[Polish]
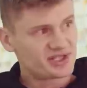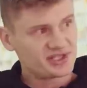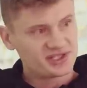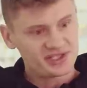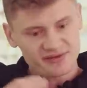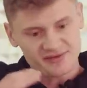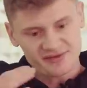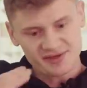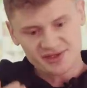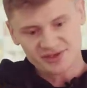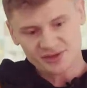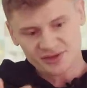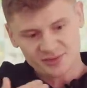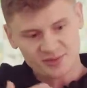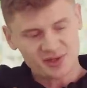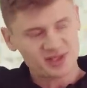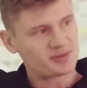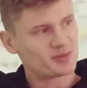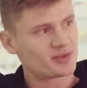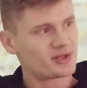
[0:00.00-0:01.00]
że
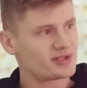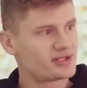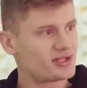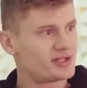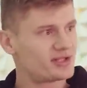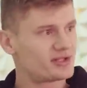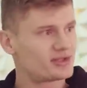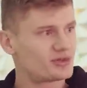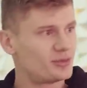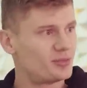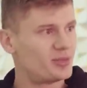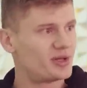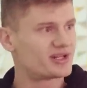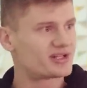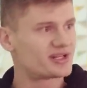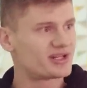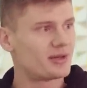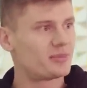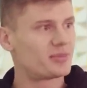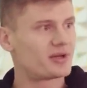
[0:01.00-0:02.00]
95% jest super,
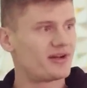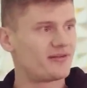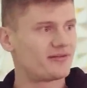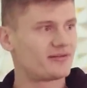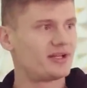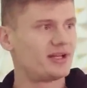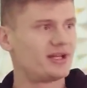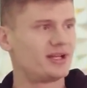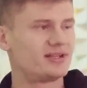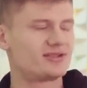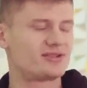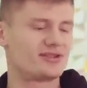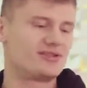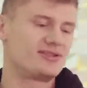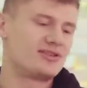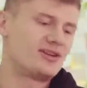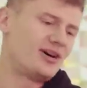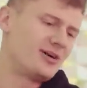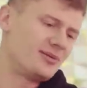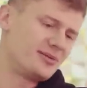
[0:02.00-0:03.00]
że naprawdę coś
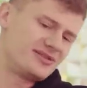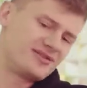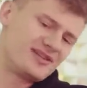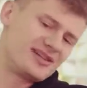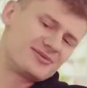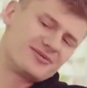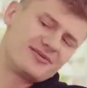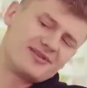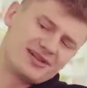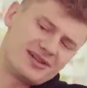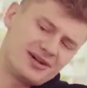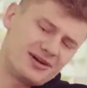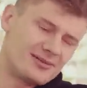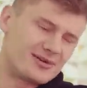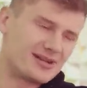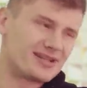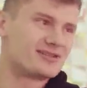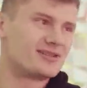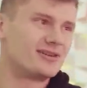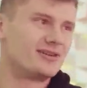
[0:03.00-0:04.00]
zrobisz, wiesz, mówię,
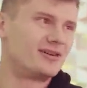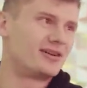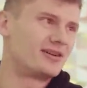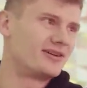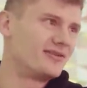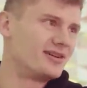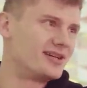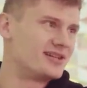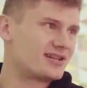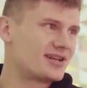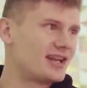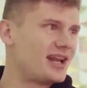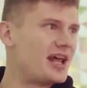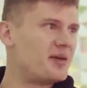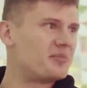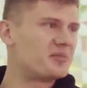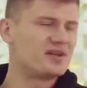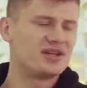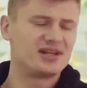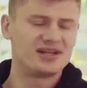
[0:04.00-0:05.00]
dobra, sorry, okay. wiesz,
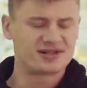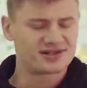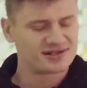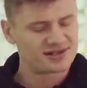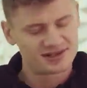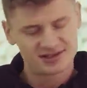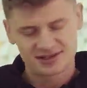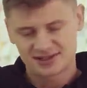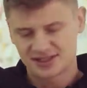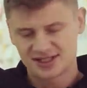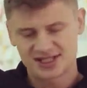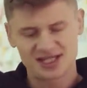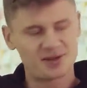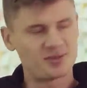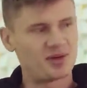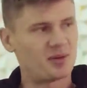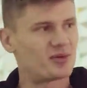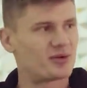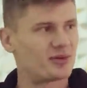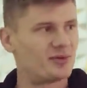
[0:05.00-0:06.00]
klepniesz, nie
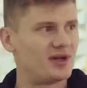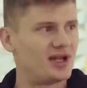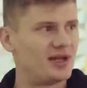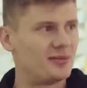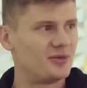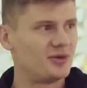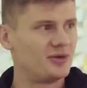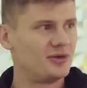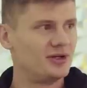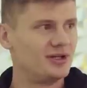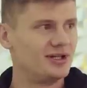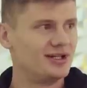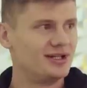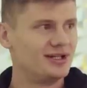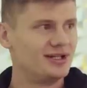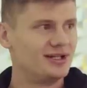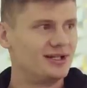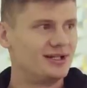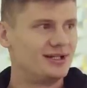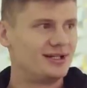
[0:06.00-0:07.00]
ma problemu
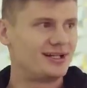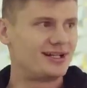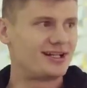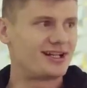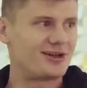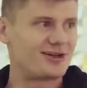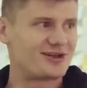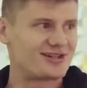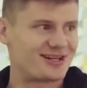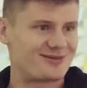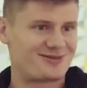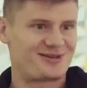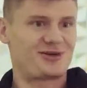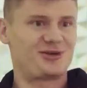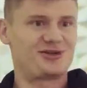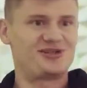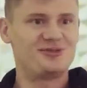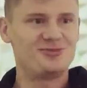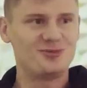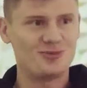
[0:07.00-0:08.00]
ale gorzej jak
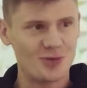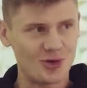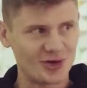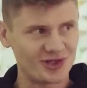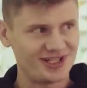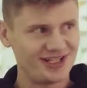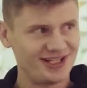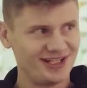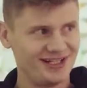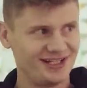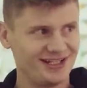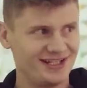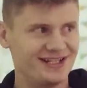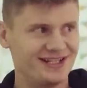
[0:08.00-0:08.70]
przychodzi młody,